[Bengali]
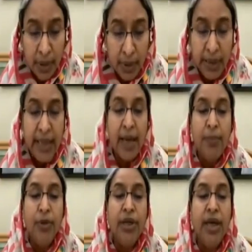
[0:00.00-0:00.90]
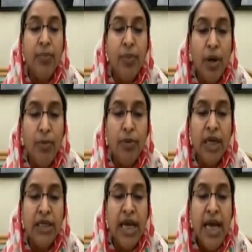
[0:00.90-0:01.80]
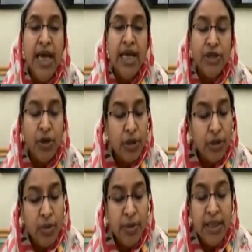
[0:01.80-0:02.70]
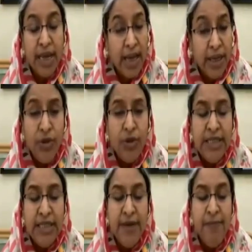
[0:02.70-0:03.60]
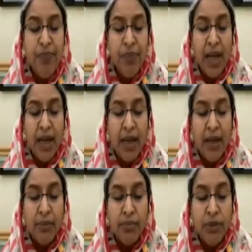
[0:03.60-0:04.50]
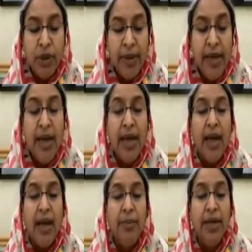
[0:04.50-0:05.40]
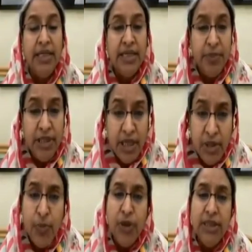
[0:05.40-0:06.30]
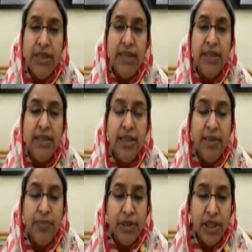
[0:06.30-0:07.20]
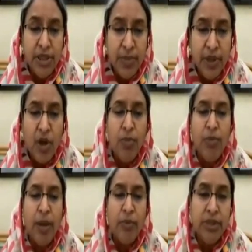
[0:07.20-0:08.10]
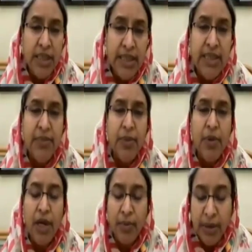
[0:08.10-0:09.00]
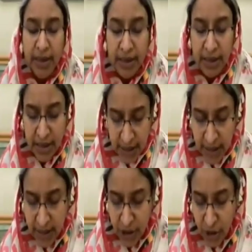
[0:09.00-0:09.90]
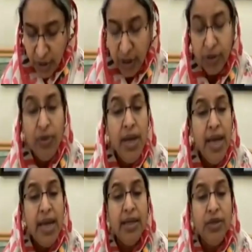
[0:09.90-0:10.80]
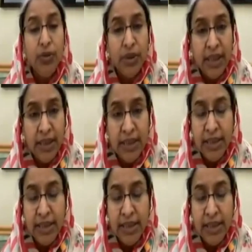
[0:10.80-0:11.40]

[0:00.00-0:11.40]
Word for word: নেওয়া পরীক্ষার ফল প্রকাশ এই সংক্রান্ত আমাদের আইন রয়েছে তবে আমরা এই যে বিশেষ পরিস্থিতিতে বিশেষ বিকল্প ব্যবস্থায় যে আমরা ফলাফল দিচ্ছি সেটি সংক্রান্ত একটি অধ্যাদেশ